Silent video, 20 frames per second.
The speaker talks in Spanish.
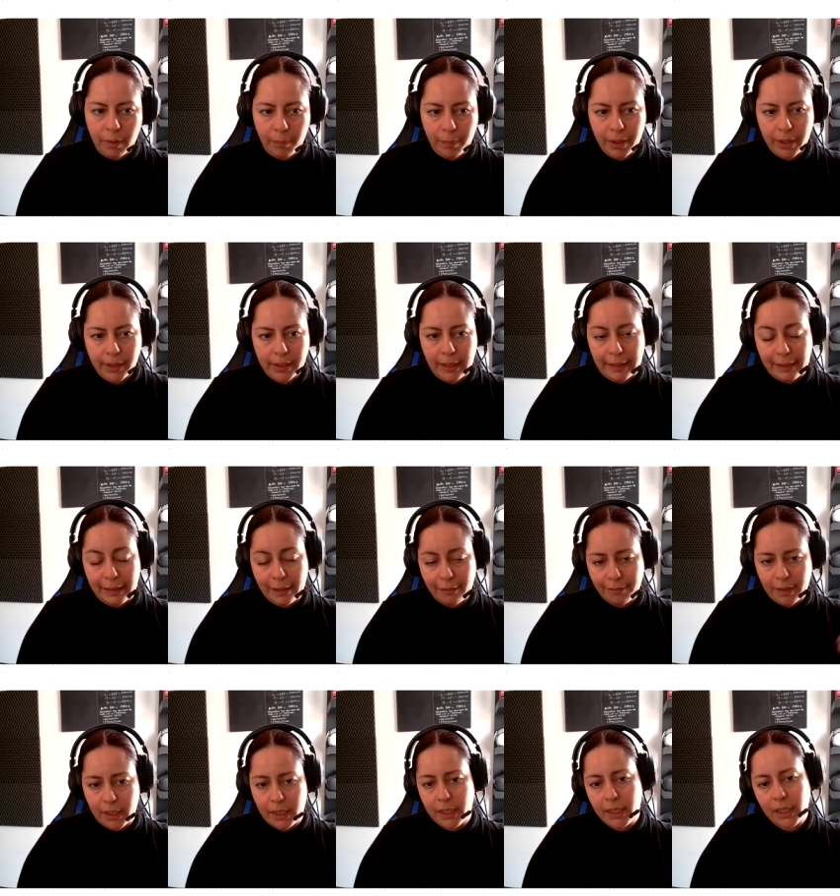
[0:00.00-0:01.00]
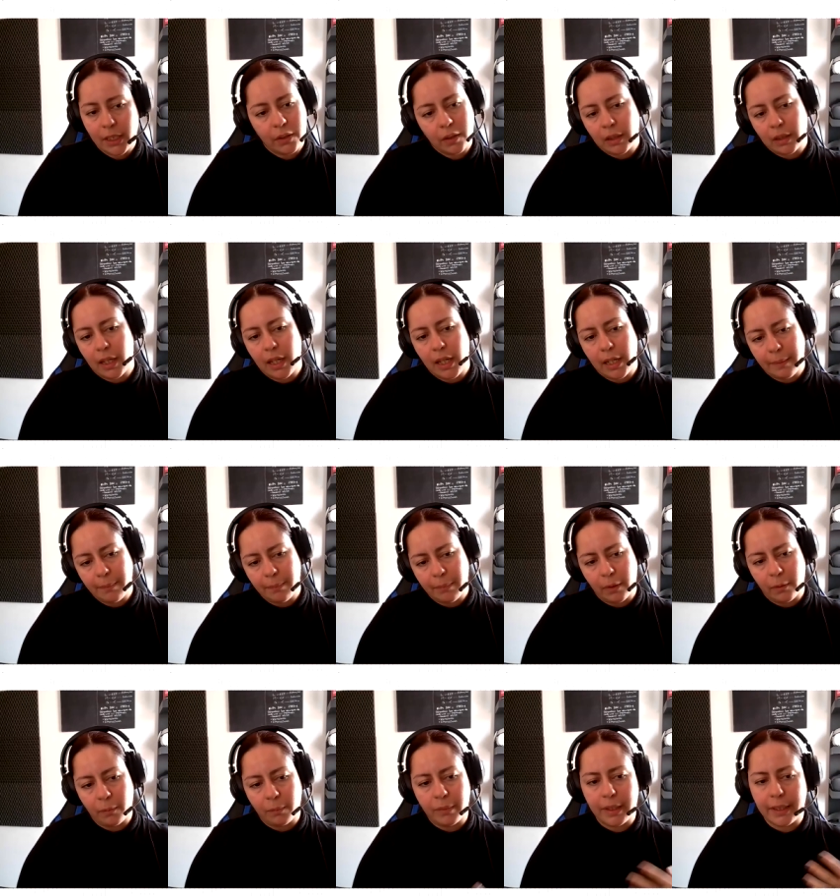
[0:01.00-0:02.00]
vamos a estar definiendo qué es el
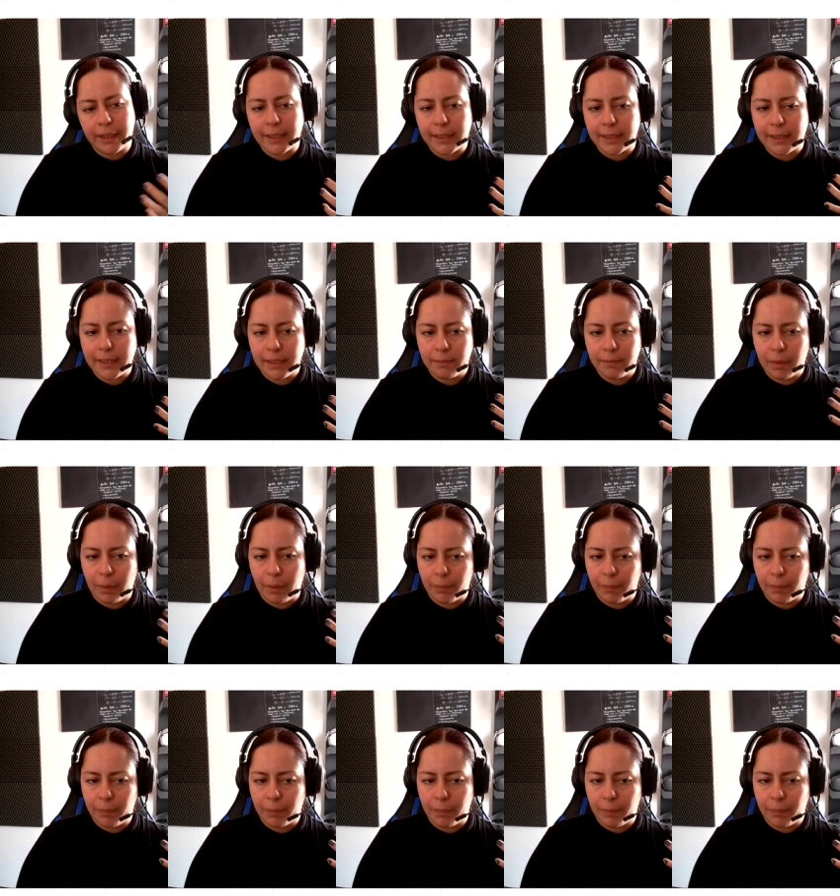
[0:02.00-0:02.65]
inbound marketing,